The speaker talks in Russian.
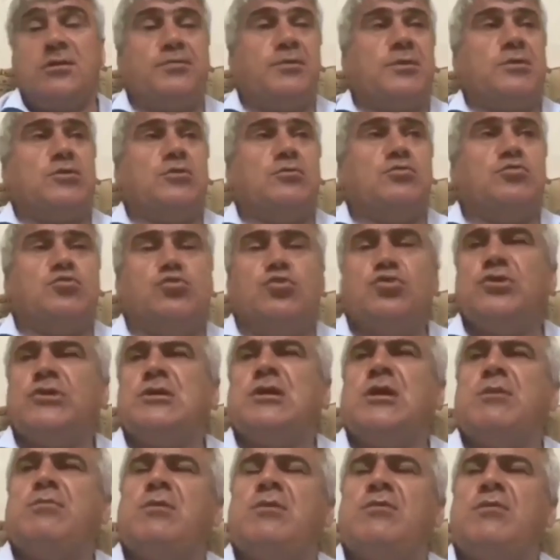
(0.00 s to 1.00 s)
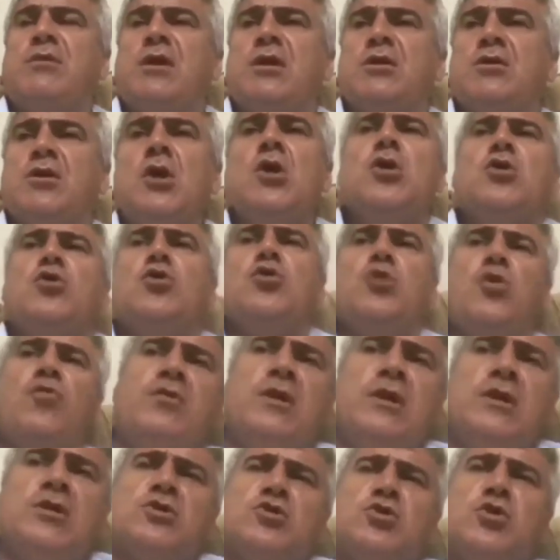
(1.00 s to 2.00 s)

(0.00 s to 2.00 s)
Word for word: И потом тут же добавляет. Но «Ну вы,